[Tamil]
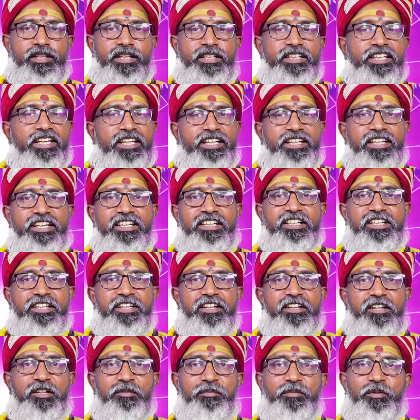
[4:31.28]
அது
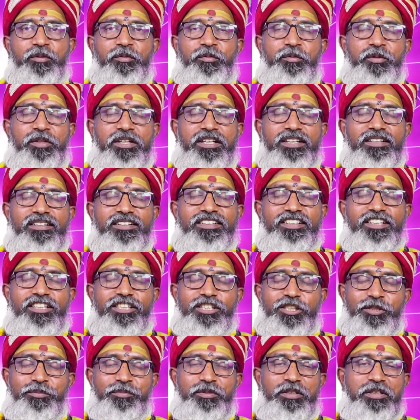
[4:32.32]
என்னென்னங்கிறது நம்ம ஒவ்வொன்றா
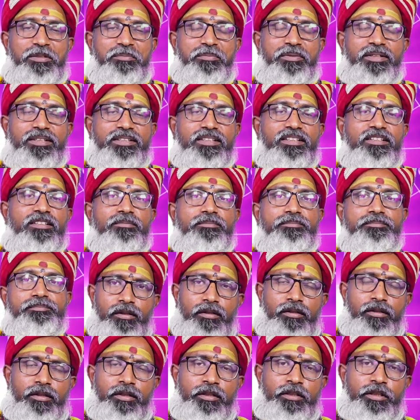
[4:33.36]
நிச்சயமாக பார்க்கலாம்
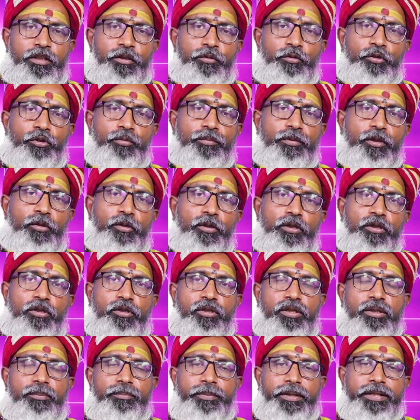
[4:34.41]
இந்த குரு
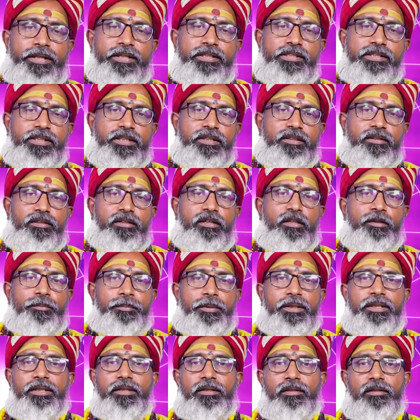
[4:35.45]
பகவானோட பயிற்சி
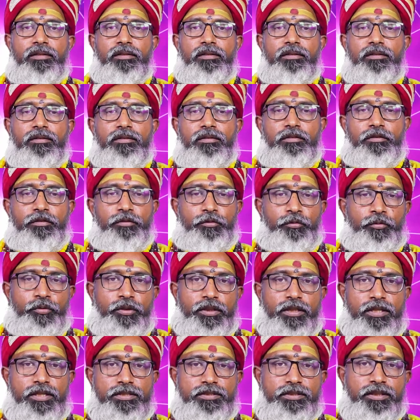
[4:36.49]
அப்படிங்கிறது
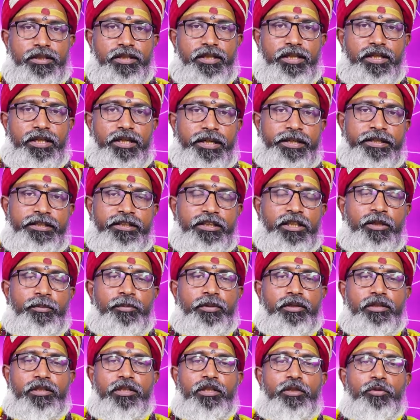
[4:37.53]
உங்கள் ராசிக்கு ஐந்தாம்
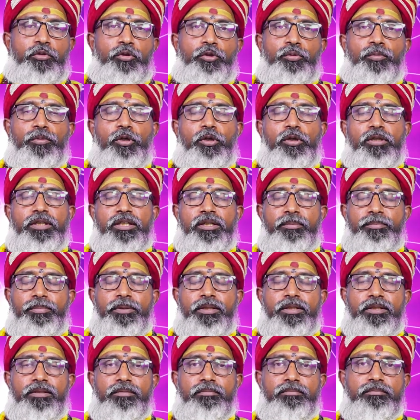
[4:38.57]
இடத்துல குரு பகவான்
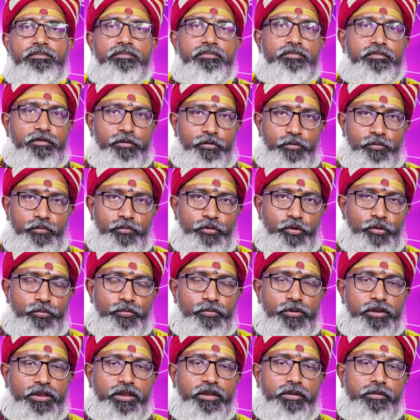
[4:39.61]
இருப்பார் ரொம்ப
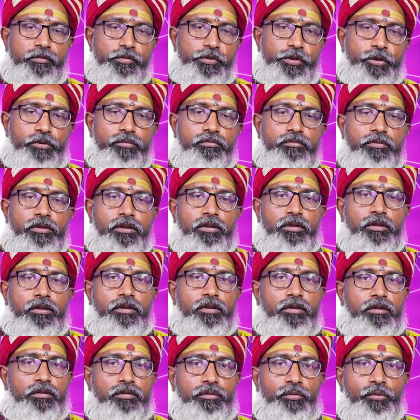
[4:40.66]
ரொம்ப நல்ல விஷயம்
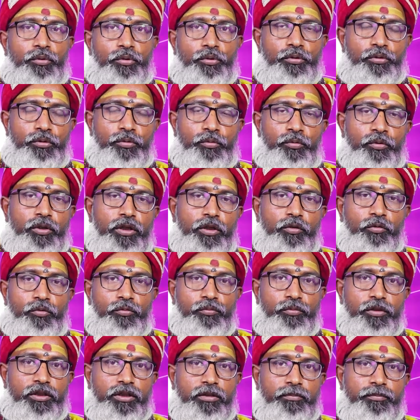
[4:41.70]
குரு உங்களை
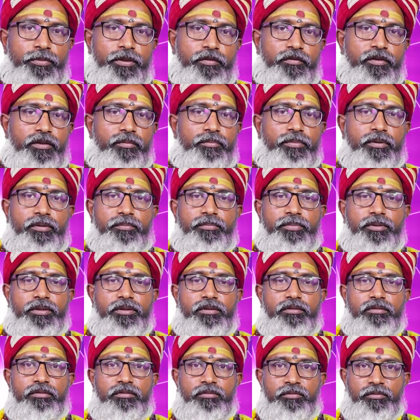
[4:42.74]
ஒன்பதாம் பார்வையை
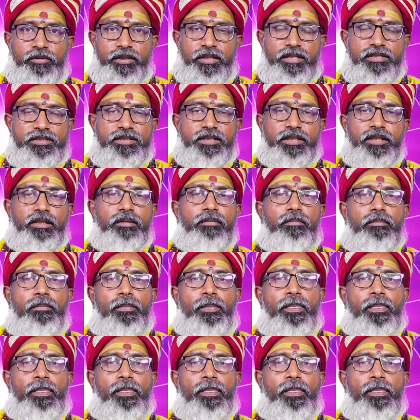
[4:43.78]
பார்ப்பார் உங்கள் ராசியை